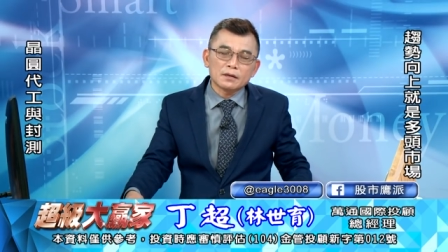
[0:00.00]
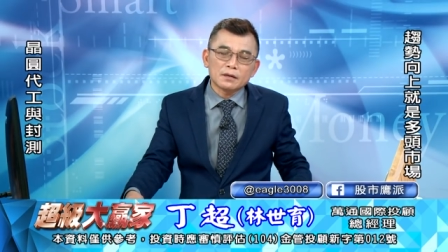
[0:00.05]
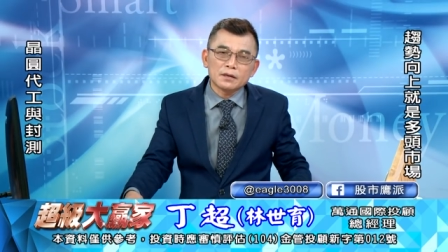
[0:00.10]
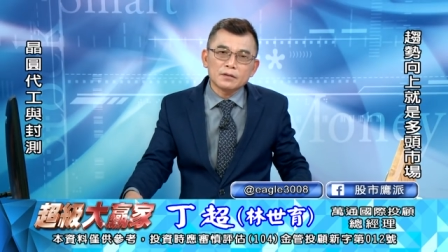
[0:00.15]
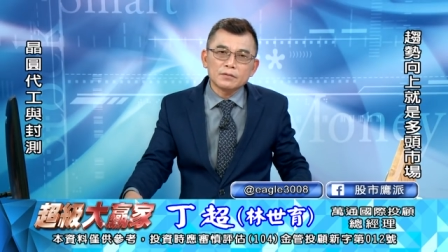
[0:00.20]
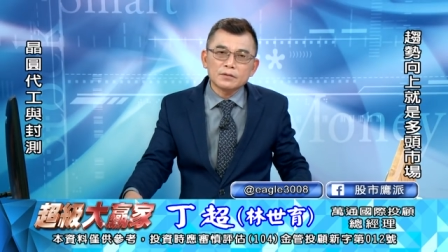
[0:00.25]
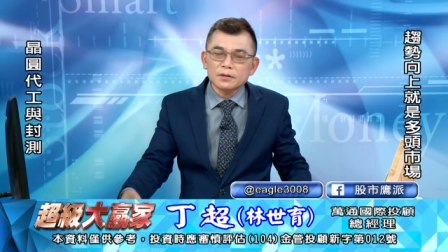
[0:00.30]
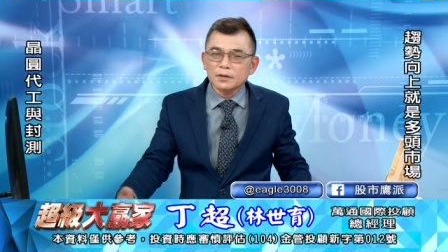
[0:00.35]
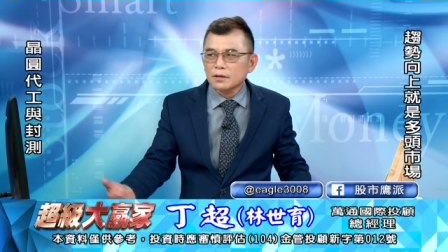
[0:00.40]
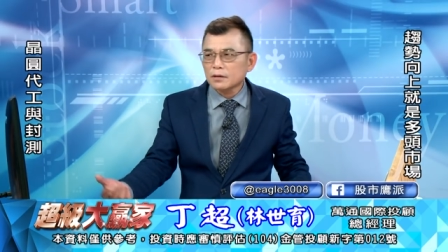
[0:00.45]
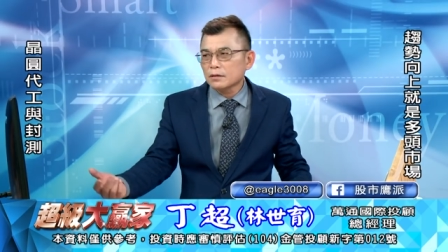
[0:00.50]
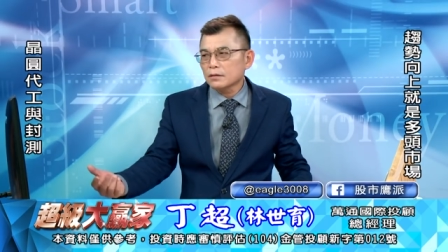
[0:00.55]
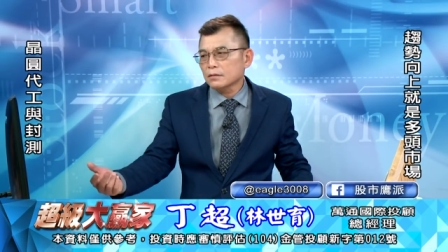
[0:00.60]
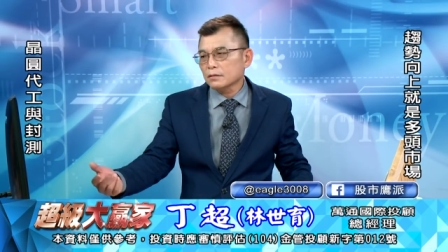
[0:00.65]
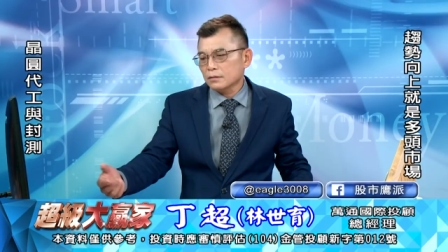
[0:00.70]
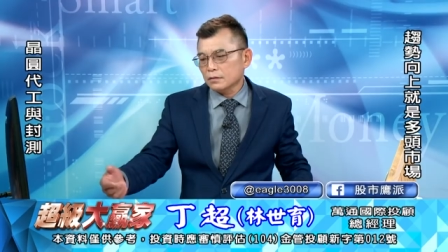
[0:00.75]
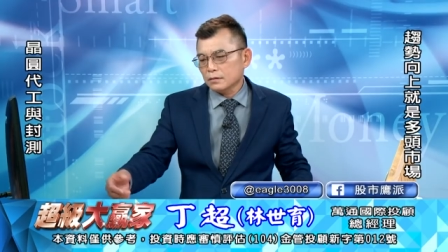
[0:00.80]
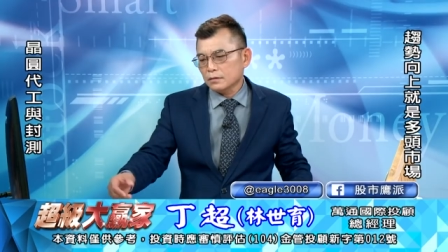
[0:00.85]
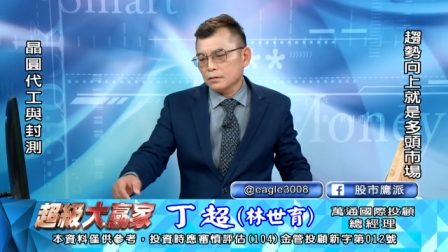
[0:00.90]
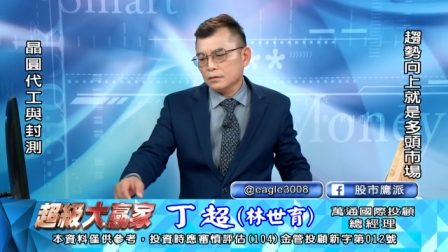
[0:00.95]
因为这个
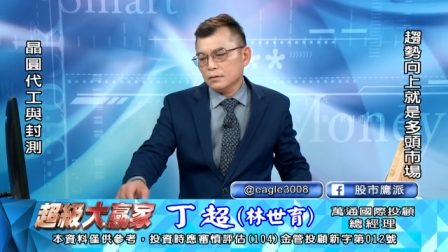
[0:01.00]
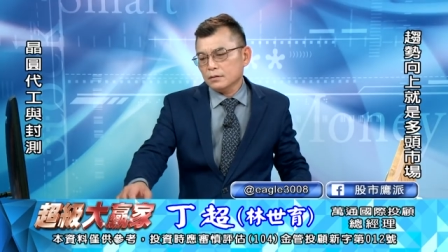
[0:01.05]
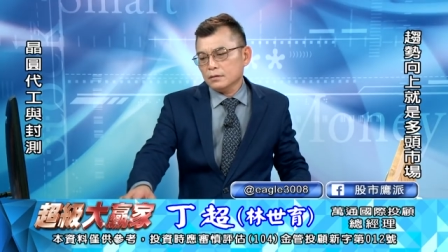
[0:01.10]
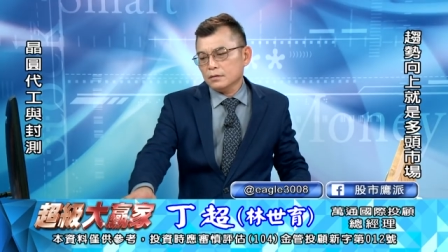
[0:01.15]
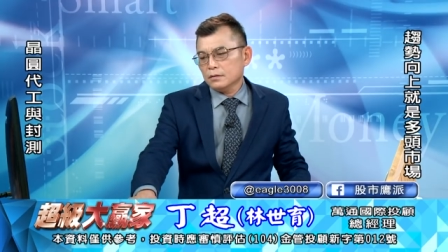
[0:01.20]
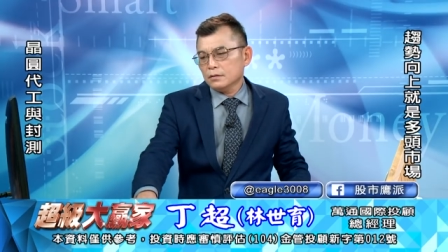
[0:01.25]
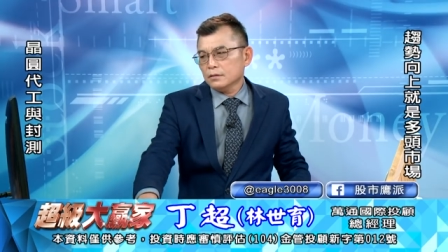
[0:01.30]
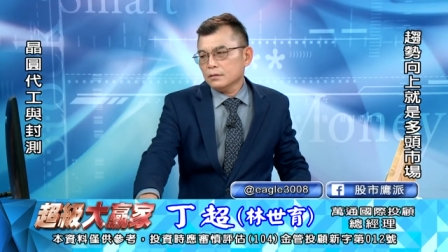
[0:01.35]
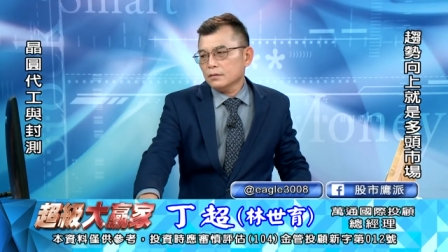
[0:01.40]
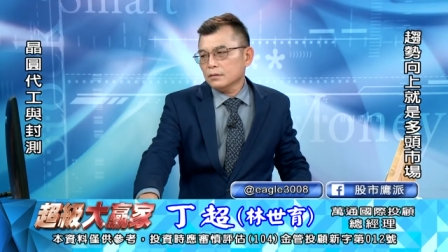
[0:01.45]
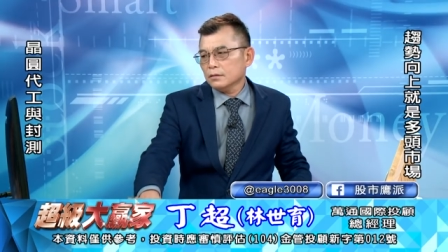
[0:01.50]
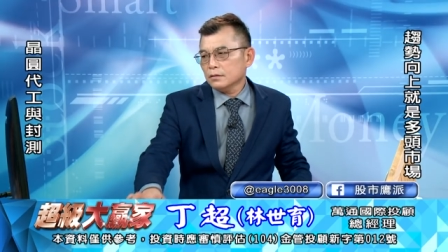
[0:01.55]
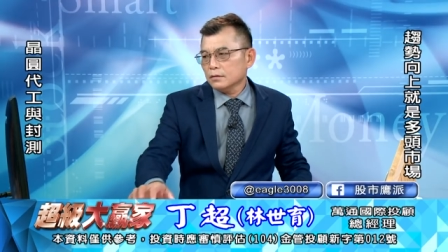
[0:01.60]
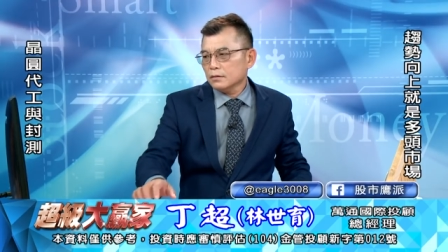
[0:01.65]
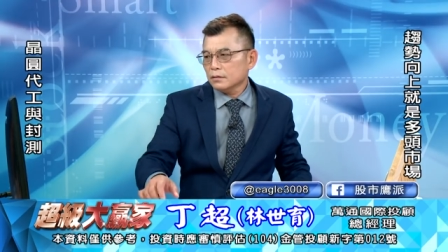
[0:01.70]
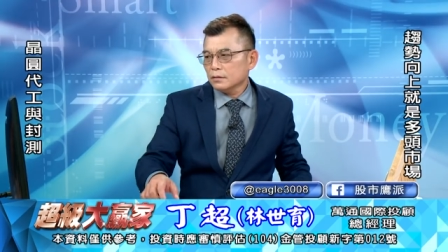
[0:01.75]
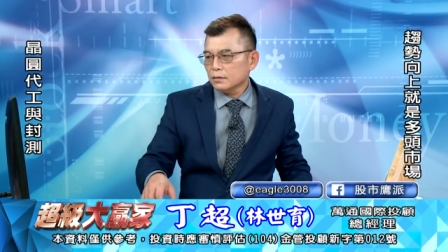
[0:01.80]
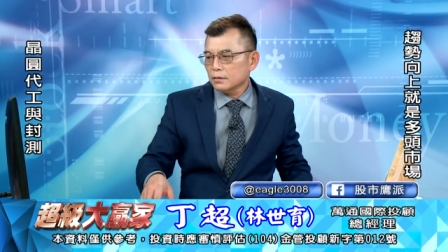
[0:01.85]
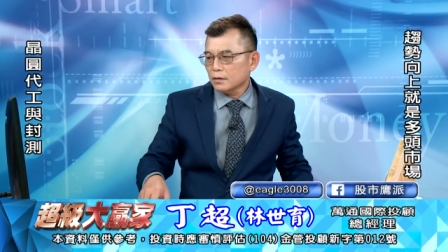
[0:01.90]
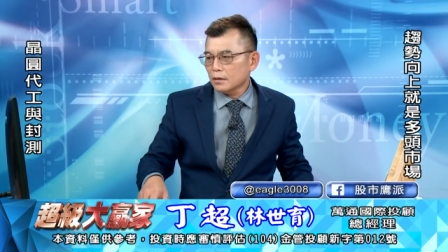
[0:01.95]

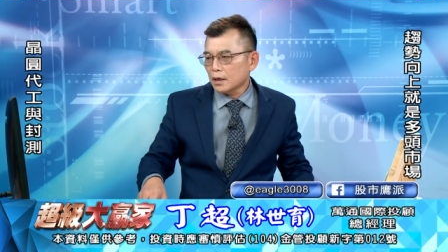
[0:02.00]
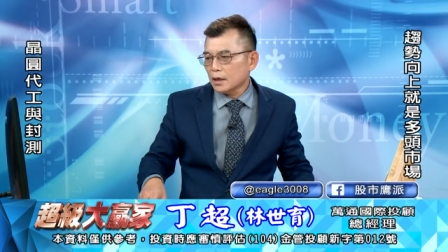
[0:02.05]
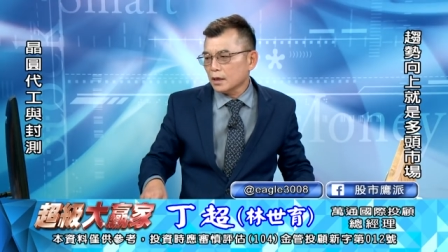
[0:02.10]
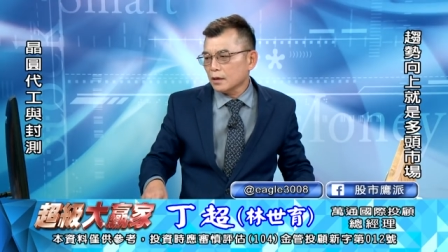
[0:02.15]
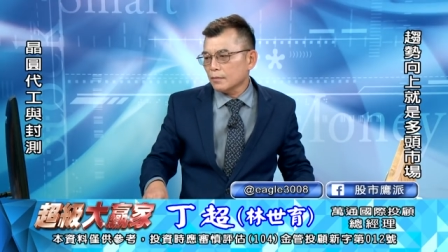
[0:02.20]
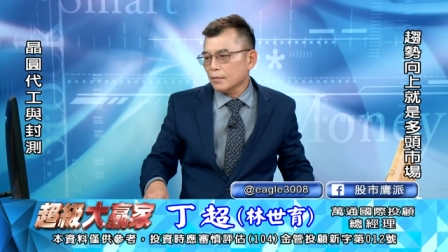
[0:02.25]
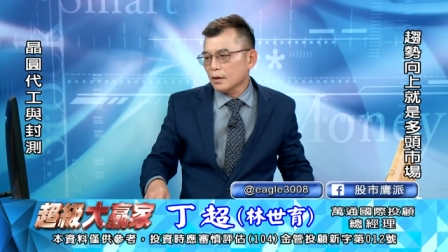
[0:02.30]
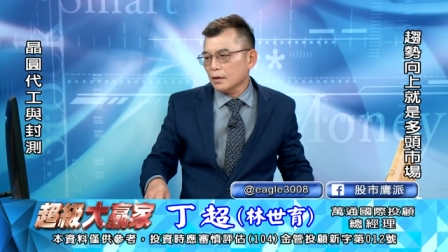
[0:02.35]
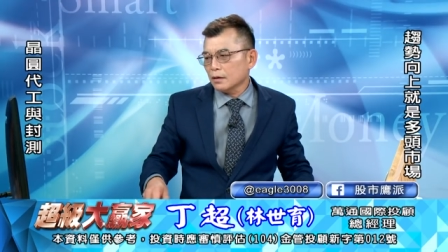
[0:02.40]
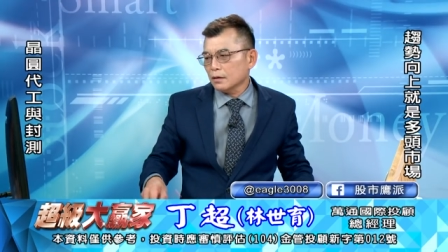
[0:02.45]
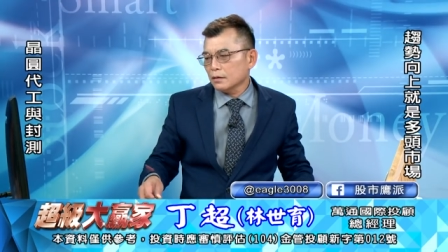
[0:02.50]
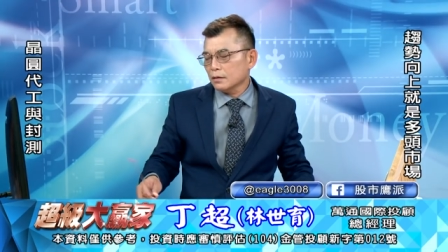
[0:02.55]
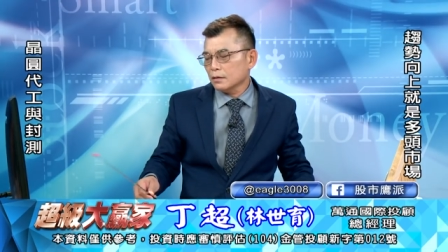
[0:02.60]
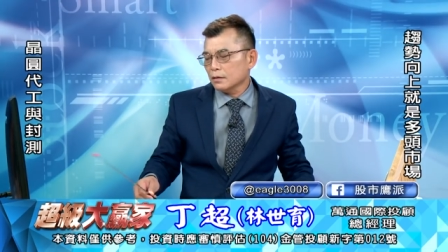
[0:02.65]
对安尼嘛。